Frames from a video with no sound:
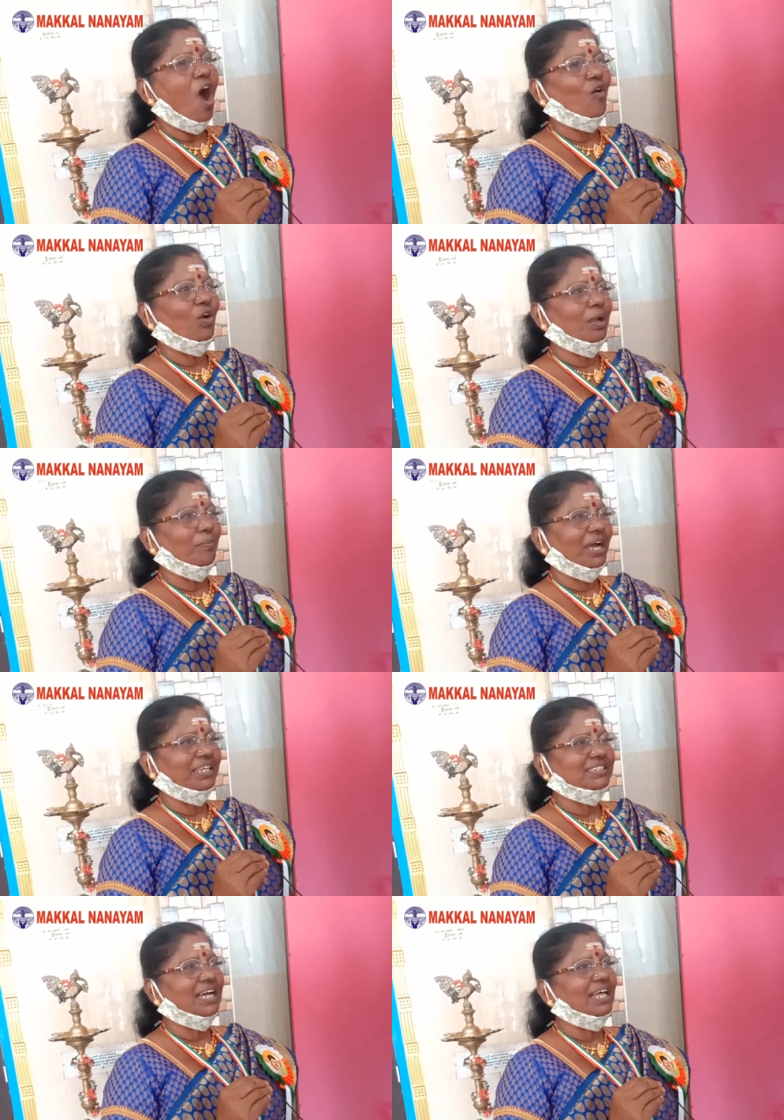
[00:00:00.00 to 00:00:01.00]
அவங்கள
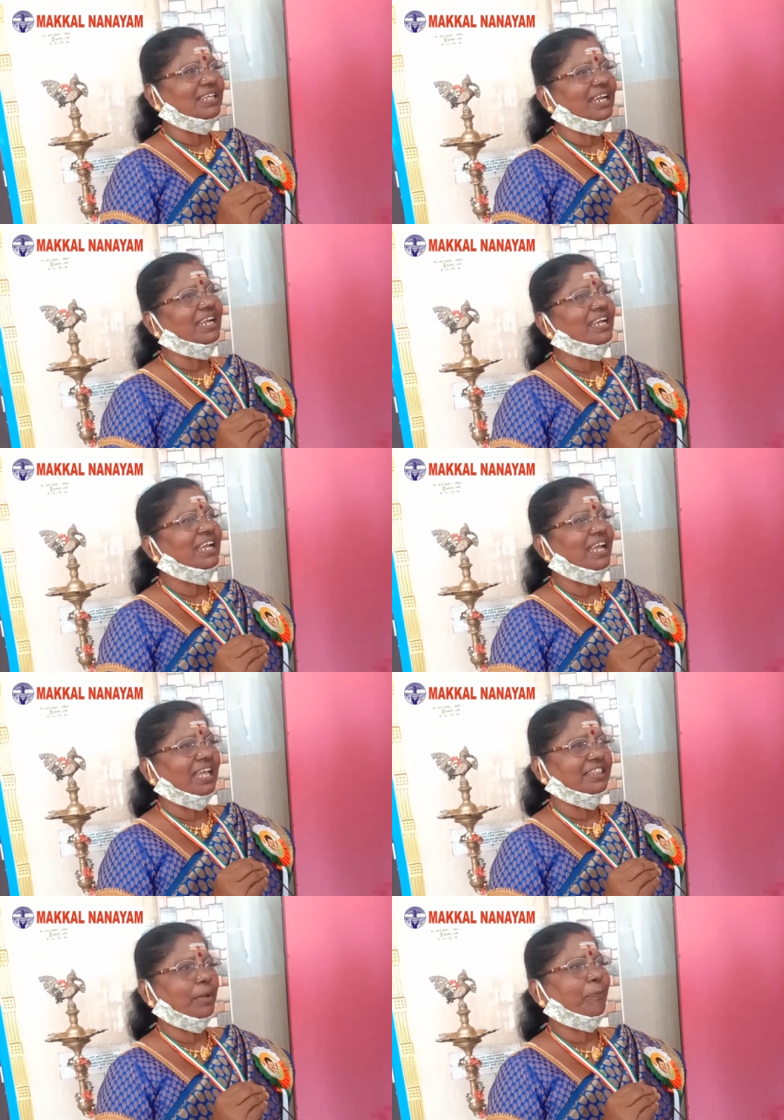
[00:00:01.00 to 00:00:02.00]
மாதிரி சாதனை இனி
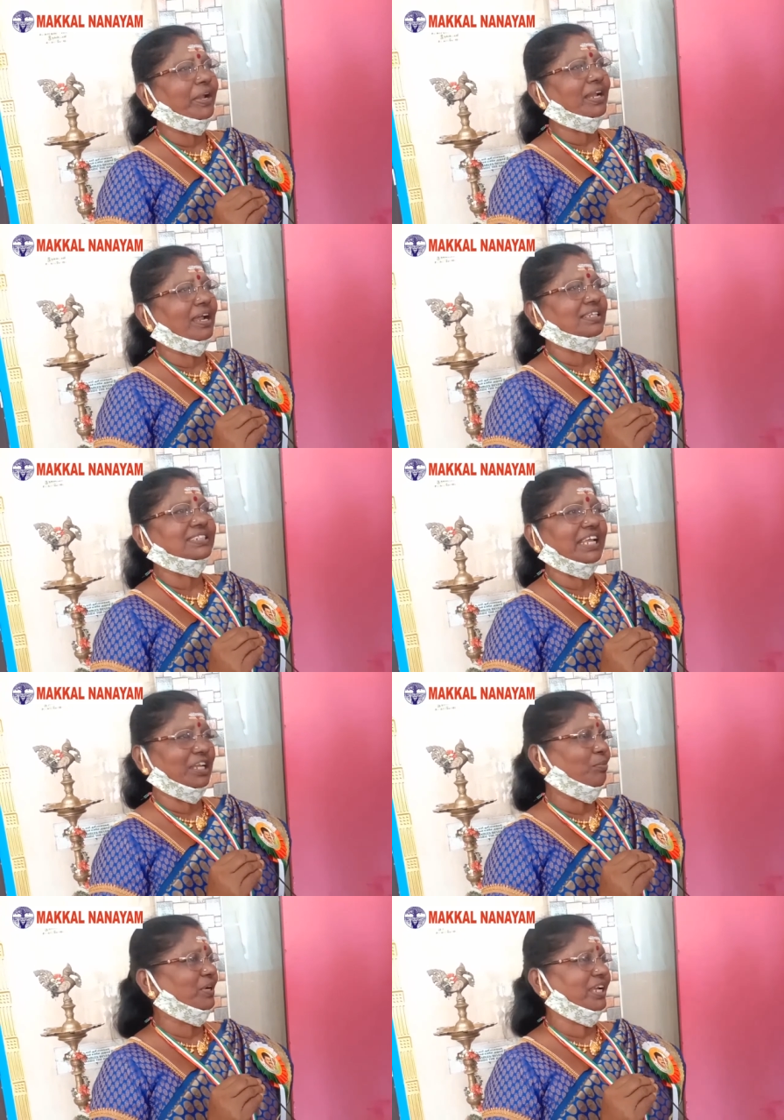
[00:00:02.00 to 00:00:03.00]
எந்த பெண்ணாலும்
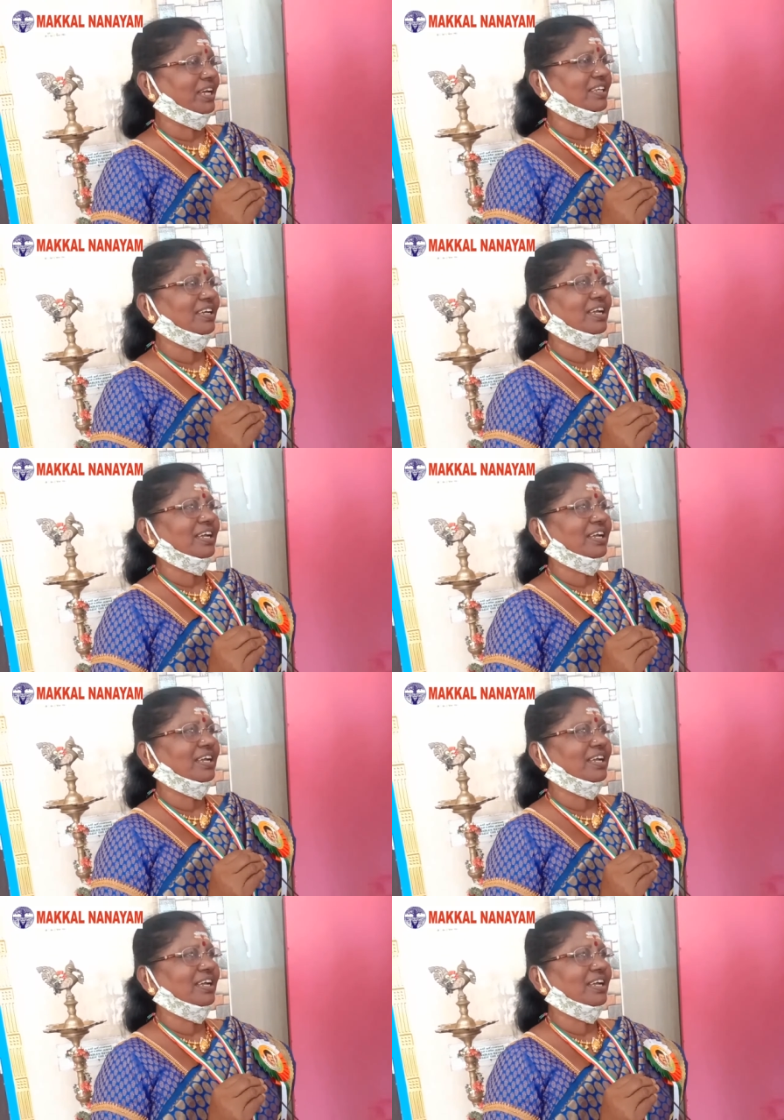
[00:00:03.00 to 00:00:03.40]
செய்ய முடியாது